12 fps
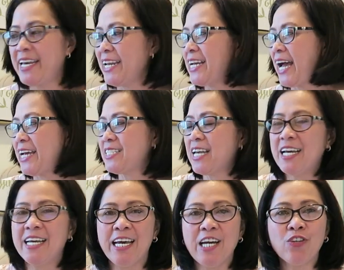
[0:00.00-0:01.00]
And then guys,
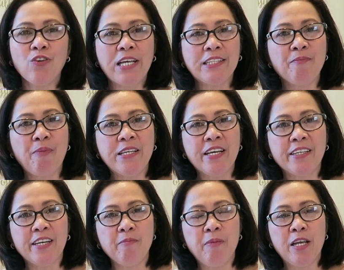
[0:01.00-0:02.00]
ito lahat ng product
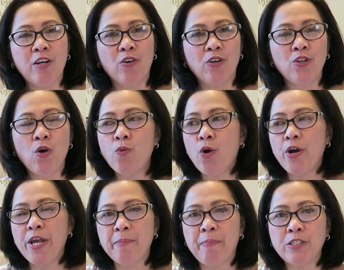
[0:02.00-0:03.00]
na nabili ko, don't
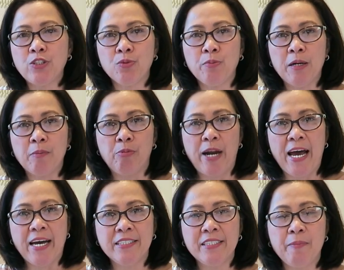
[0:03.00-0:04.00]
worry about yung mga
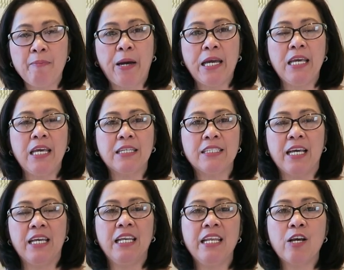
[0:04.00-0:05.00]
brands. Ipapaki eh,
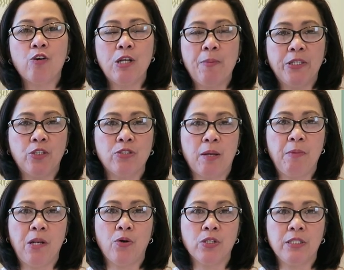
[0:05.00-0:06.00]
kasi ililink ko naman dito sa
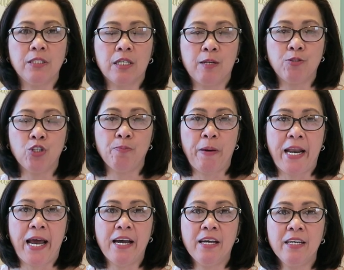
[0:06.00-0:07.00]
below sa description
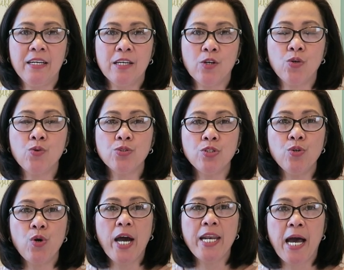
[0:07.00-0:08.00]
para kung gusto
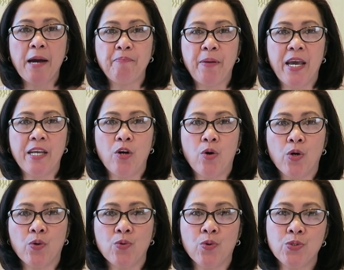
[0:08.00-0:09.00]
nyong hanapin
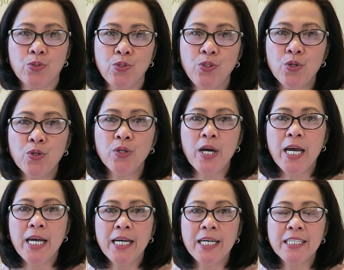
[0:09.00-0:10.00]
or kung gusto nyong
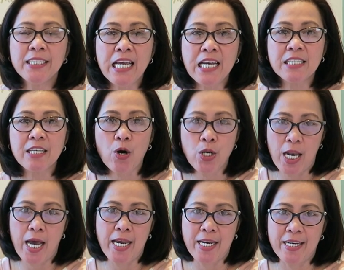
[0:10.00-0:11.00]
tingnan sa
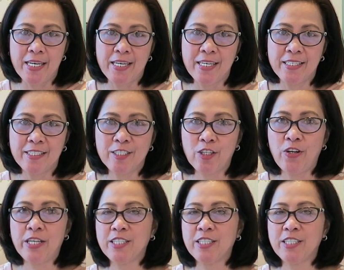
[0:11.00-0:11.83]
online. So,